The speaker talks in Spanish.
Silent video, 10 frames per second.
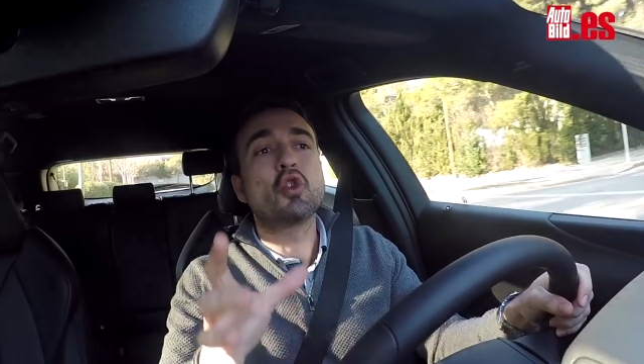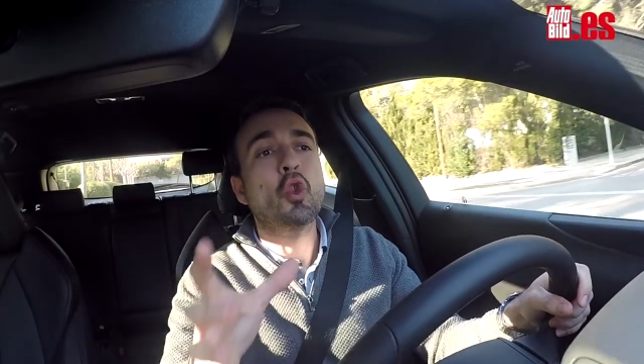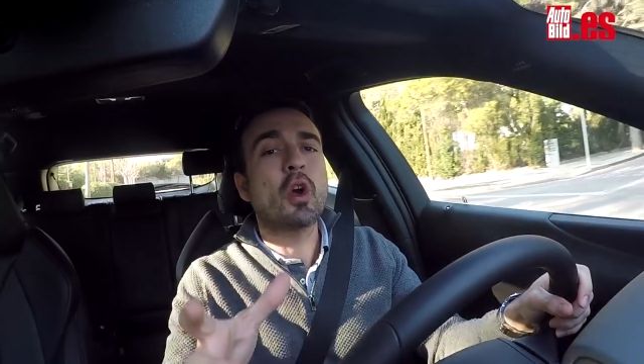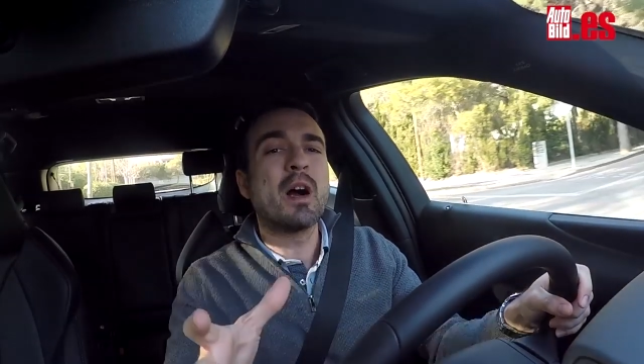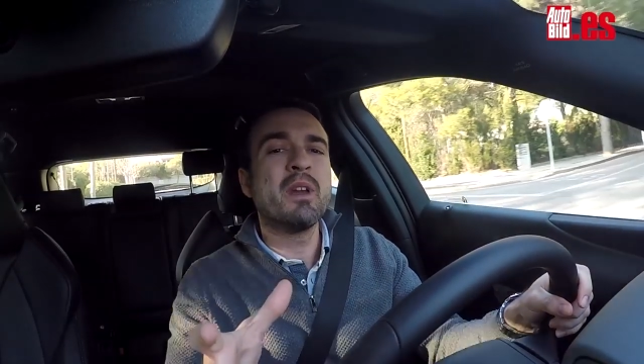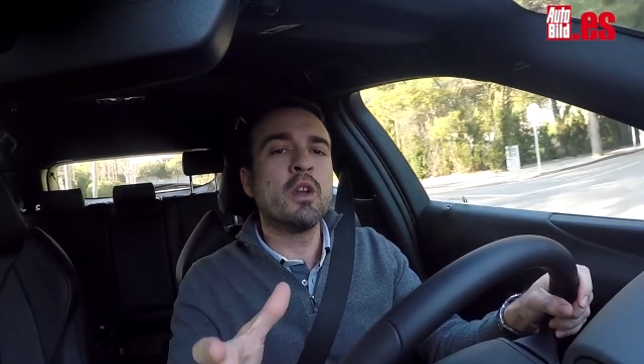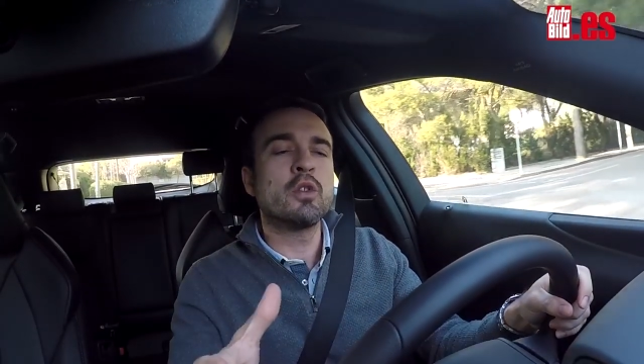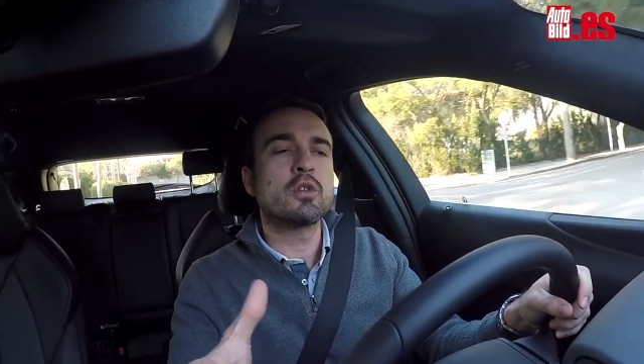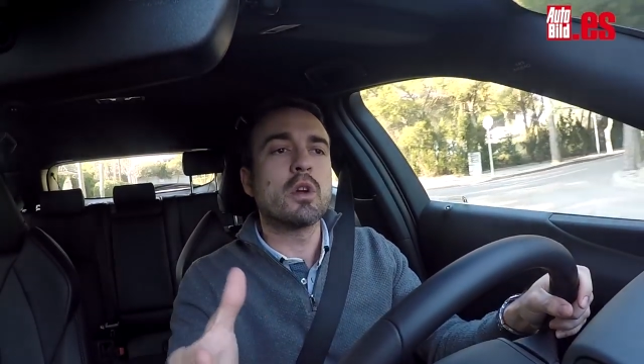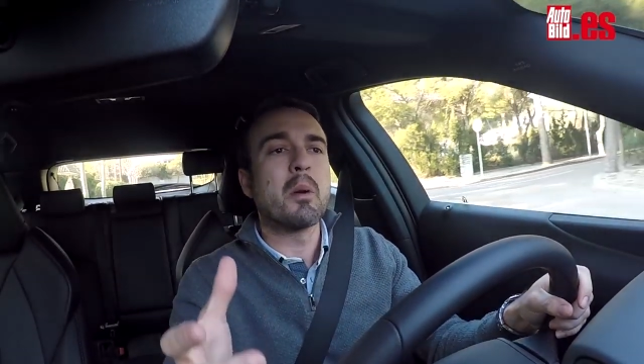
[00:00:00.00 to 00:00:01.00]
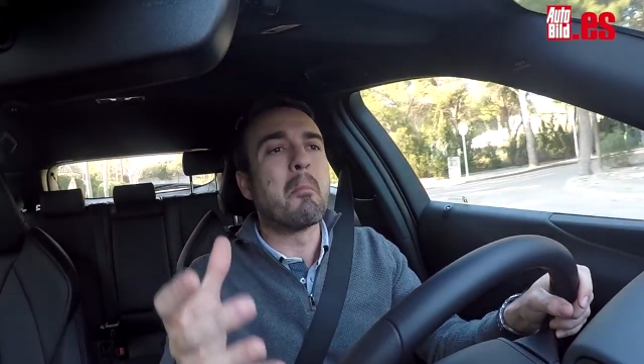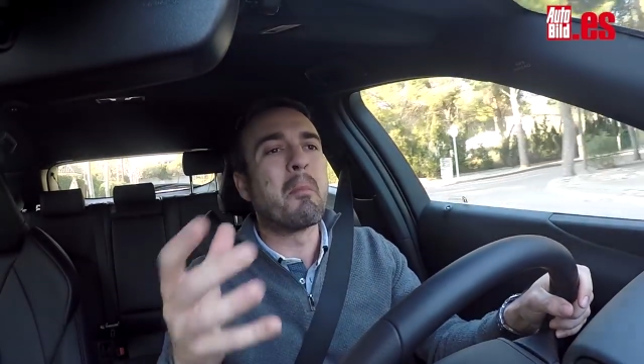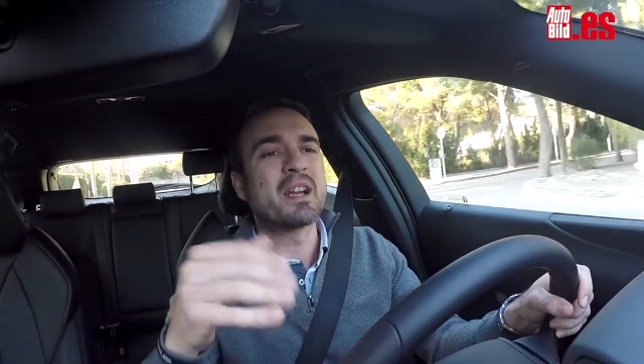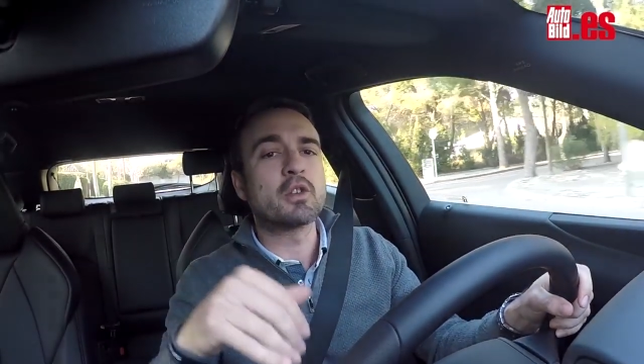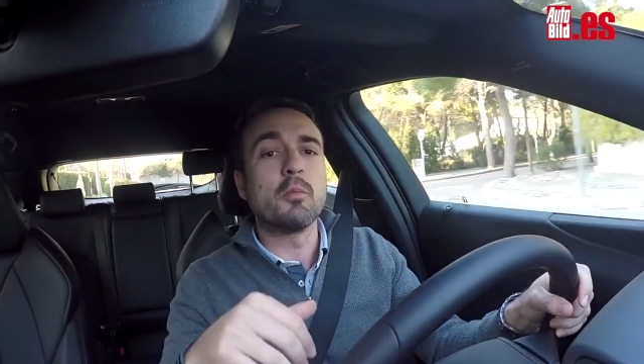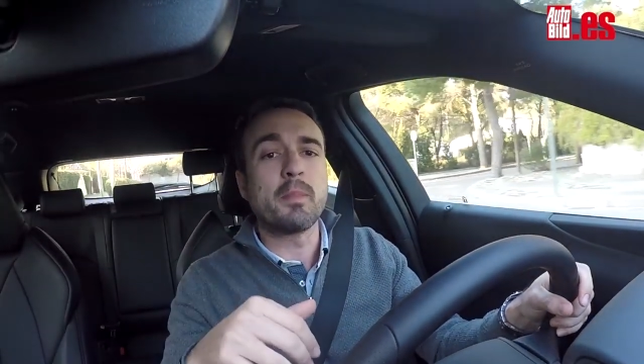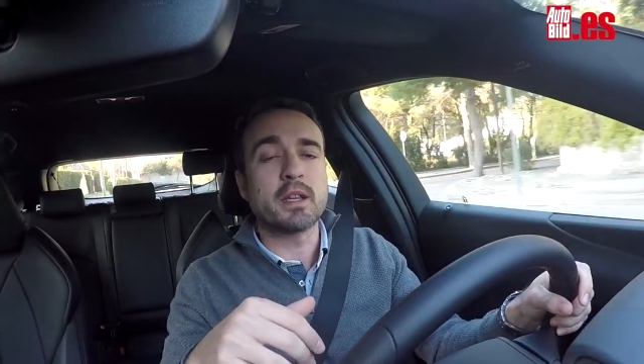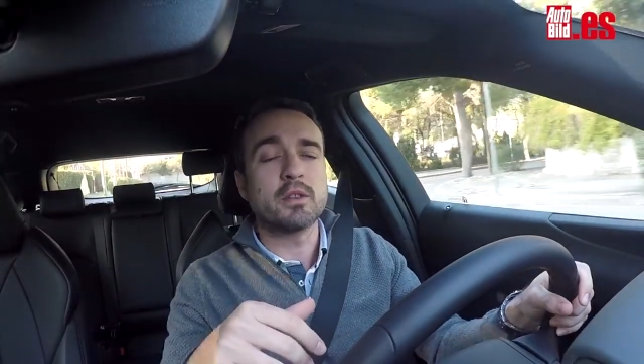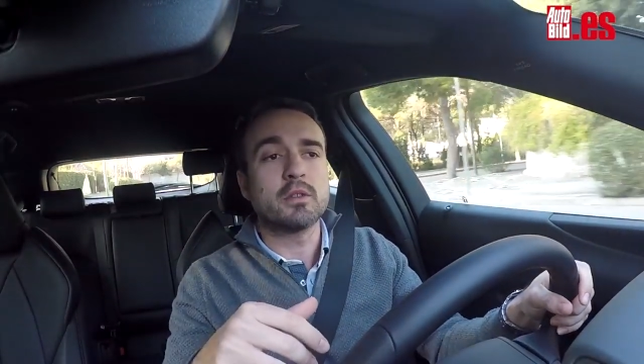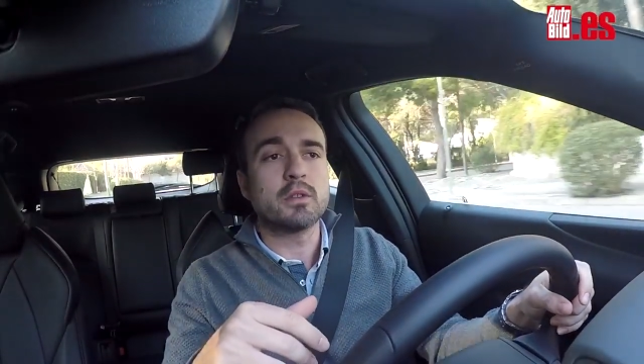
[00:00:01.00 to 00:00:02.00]
todocaminos más
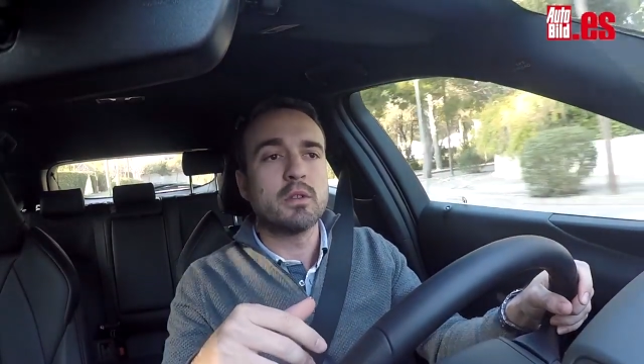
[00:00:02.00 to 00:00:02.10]
compactos.